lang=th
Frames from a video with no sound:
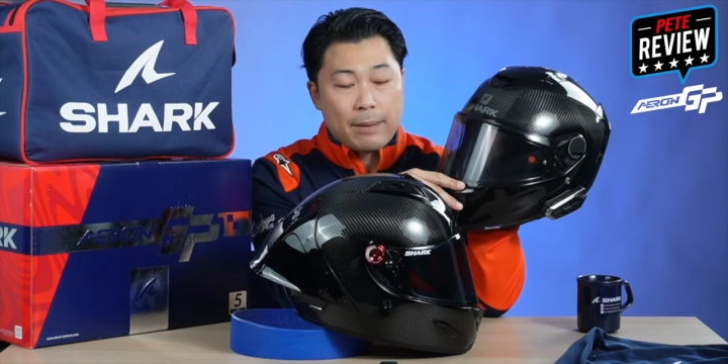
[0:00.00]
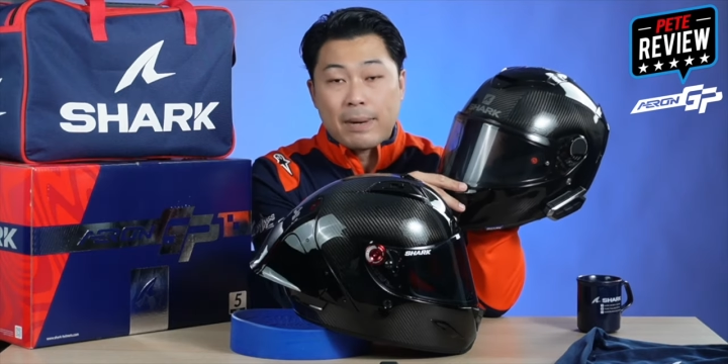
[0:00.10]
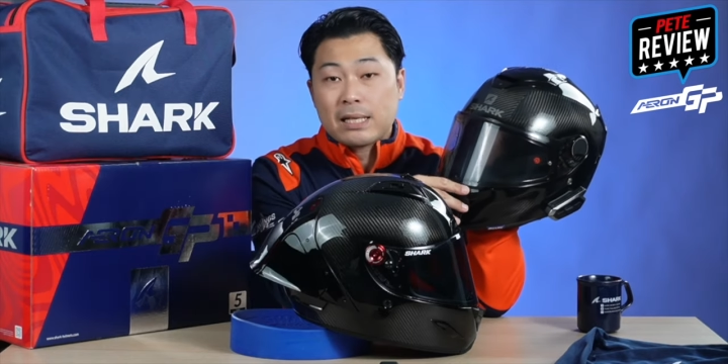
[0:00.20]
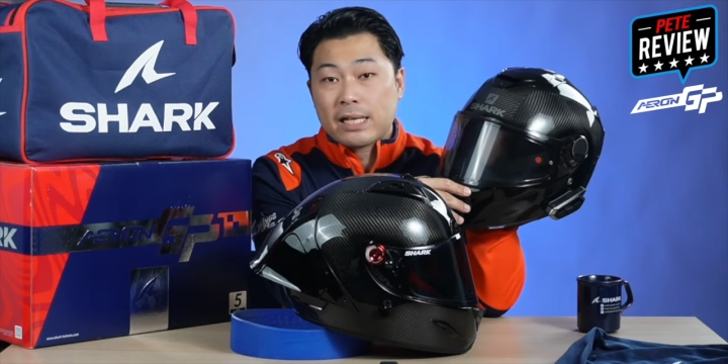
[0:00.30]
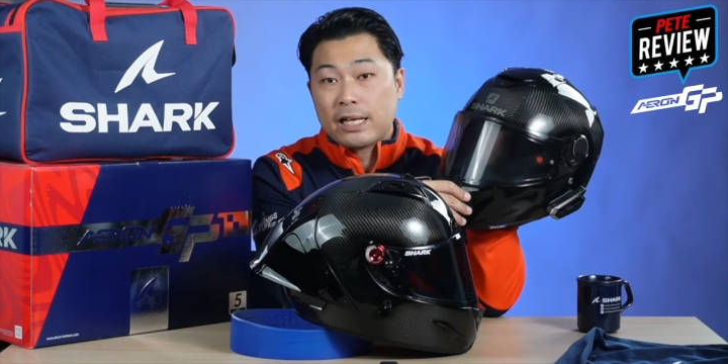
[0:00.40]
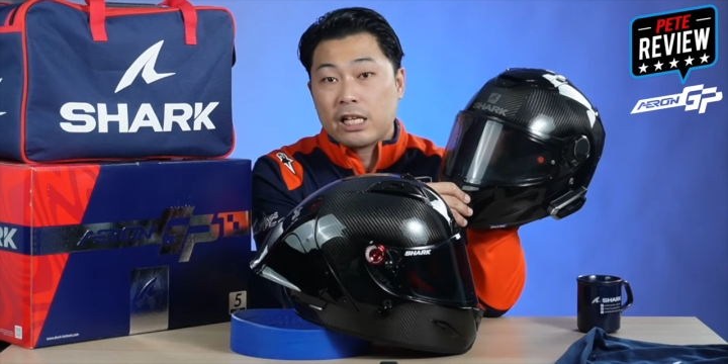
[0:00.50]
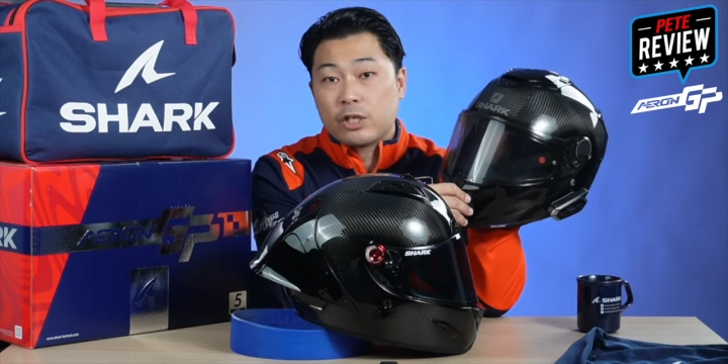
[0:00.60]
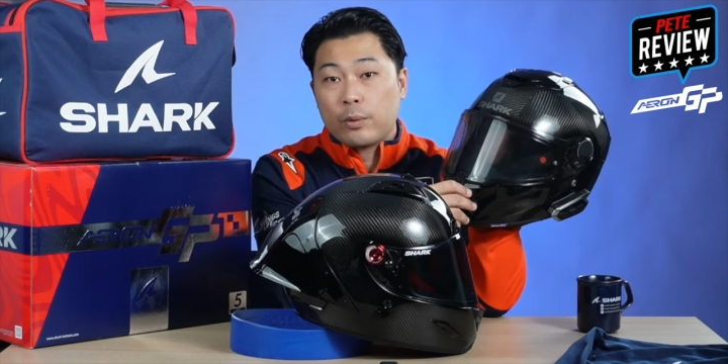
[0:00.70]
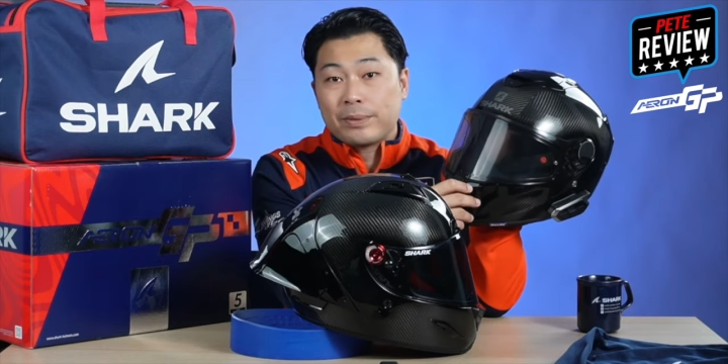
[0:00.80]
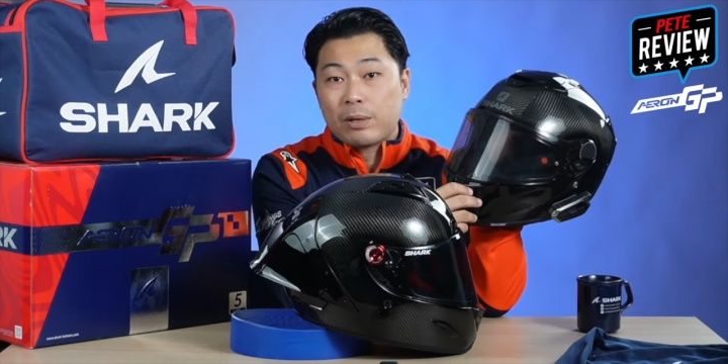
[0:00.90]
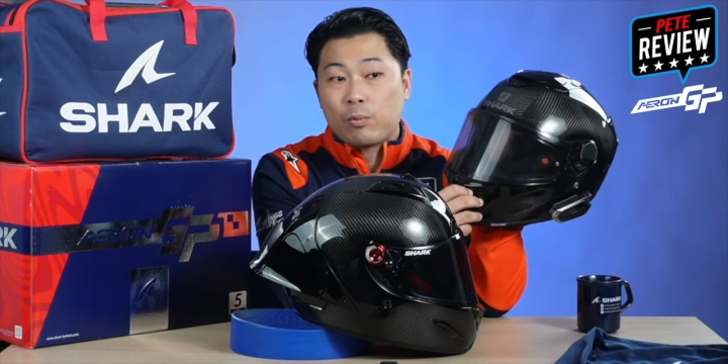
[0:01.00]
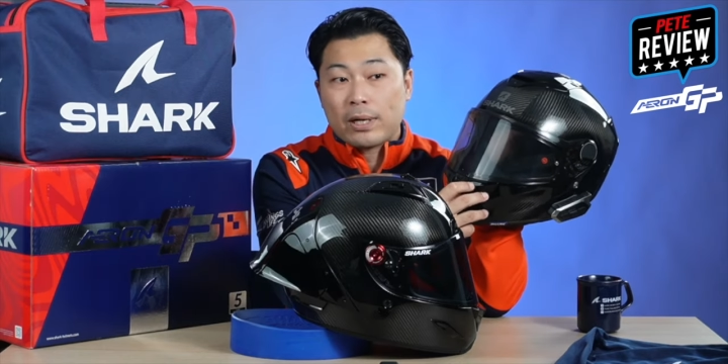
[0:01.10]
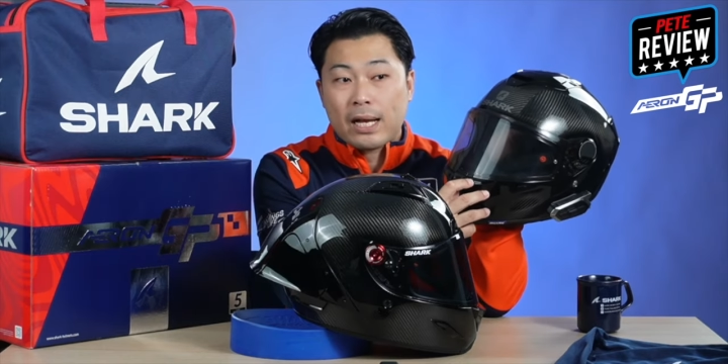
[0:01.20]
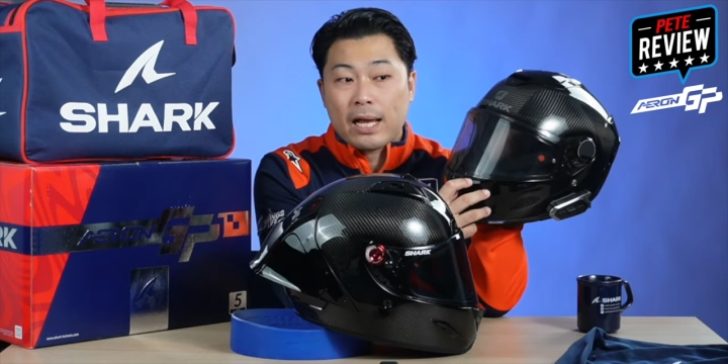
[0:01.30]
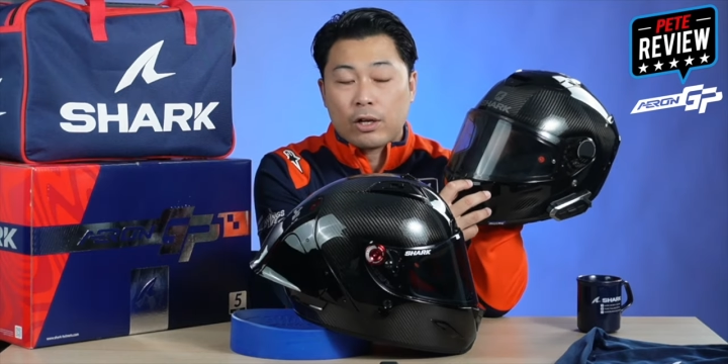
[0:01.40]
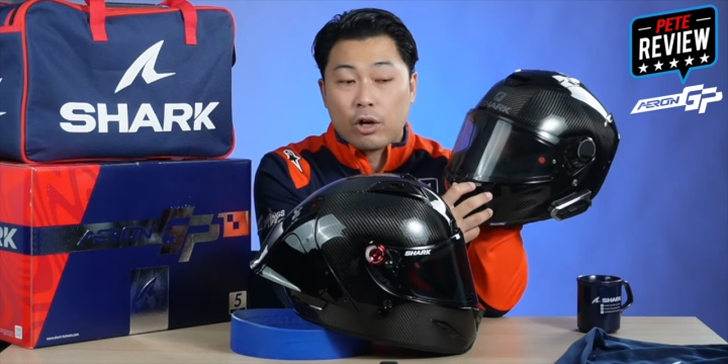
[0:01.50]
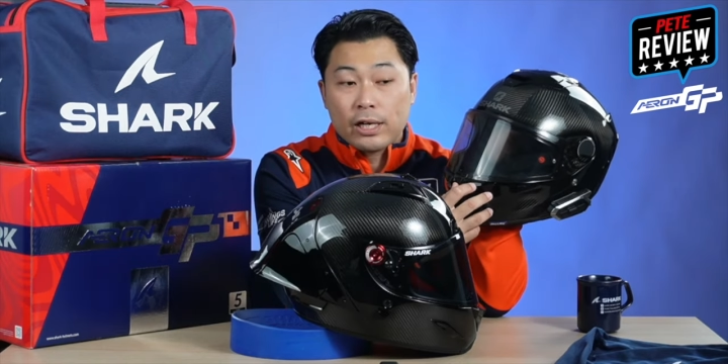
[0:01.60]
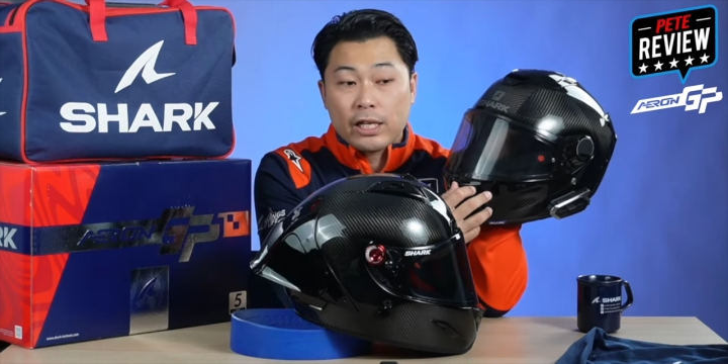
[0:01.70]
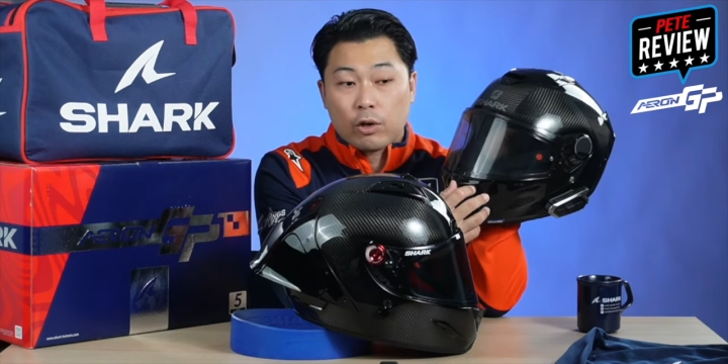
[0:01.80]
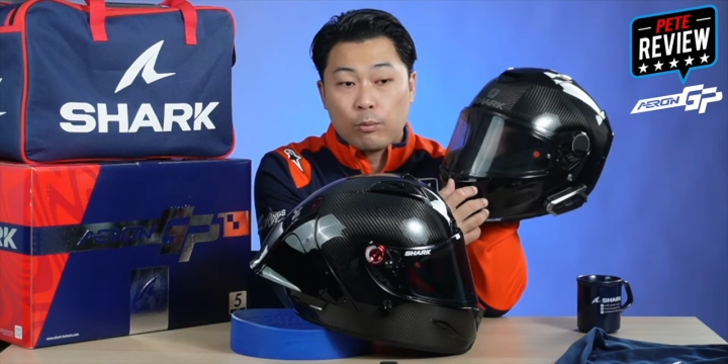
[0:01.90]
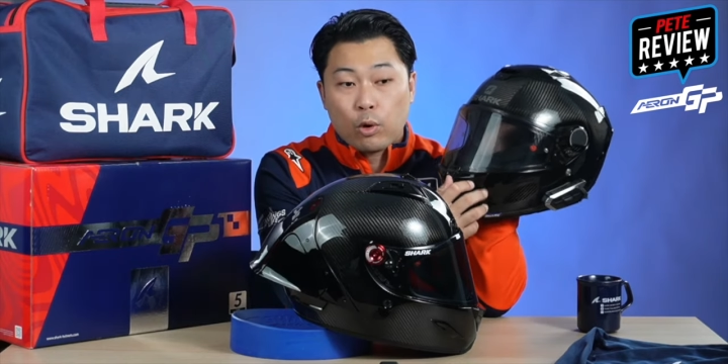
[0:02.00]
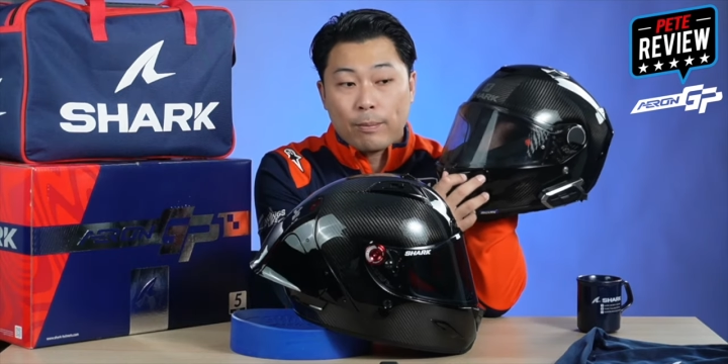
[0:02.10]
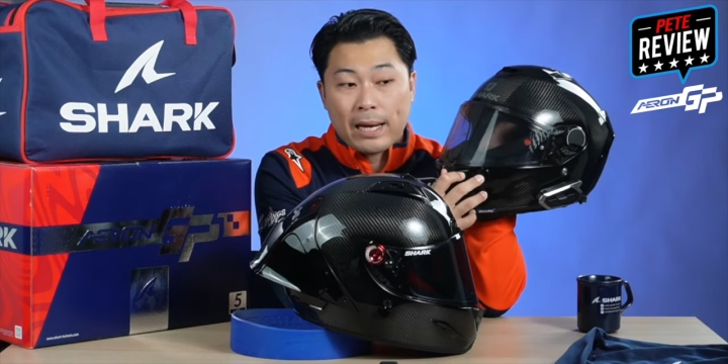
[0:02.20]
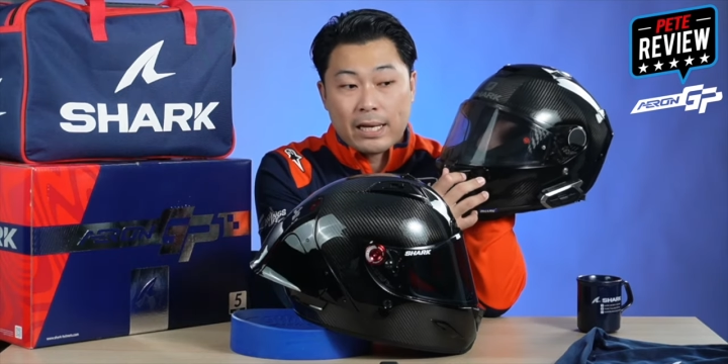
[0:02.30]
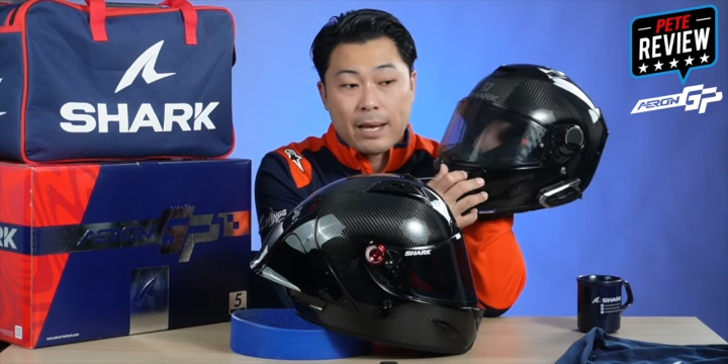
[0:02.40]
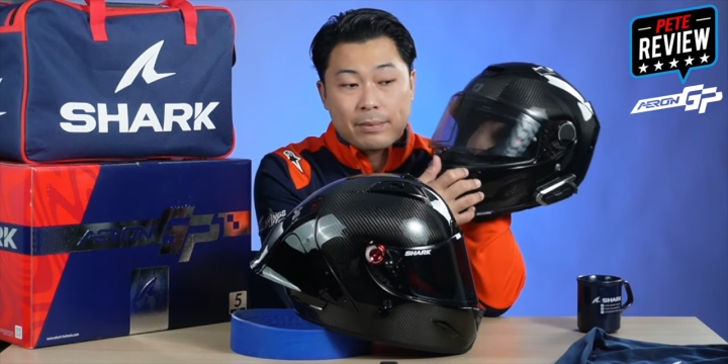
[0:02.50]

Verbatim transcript: สามารถใช้ในชีวิตประจำวันได้ข้อดีของหมวกใบ